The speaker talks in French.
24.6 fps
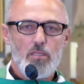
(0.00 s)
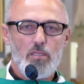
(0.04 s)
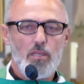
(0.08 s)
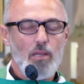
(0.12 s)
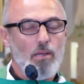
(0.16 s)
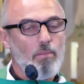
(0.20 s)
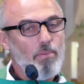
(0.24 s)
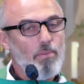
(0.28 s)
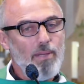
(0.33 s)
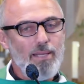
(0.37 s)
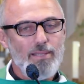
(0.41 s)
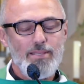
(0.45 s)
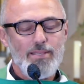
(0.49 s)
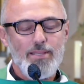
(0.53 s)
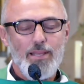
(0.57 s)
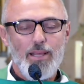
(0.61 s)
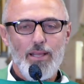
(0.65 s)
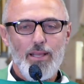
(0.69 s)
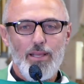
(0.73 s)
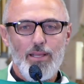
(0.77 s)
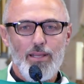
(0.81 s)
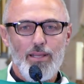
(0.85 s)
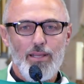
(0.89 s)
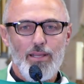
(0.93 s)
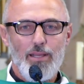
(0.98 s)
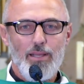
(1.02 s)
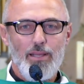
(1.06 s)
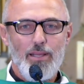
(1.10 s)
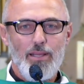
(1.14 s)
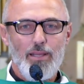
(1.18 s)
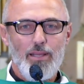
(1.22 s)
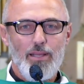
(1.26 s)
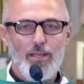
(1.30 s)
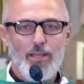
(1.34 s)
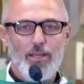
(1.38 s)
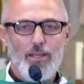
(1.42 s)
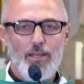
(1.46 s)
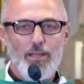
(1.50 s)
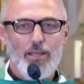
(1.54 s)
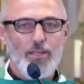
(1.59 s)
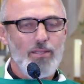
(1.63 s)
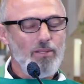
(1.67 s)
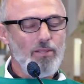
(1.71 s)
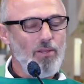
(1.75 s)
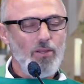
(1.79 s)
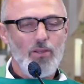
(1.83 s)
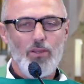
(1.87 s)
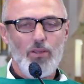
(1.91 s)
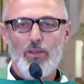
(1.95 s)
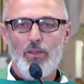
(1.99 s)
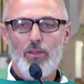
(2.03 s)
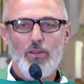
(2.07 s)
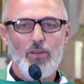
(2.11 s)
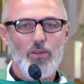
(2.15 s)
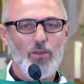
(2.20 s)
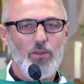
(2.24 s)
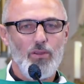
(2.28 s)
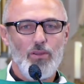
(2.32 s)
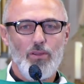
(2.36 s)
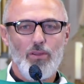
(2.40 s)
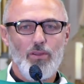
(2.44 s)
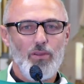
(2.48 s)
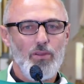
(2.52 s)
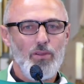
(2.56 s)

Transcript: Ça va pas ça. Non,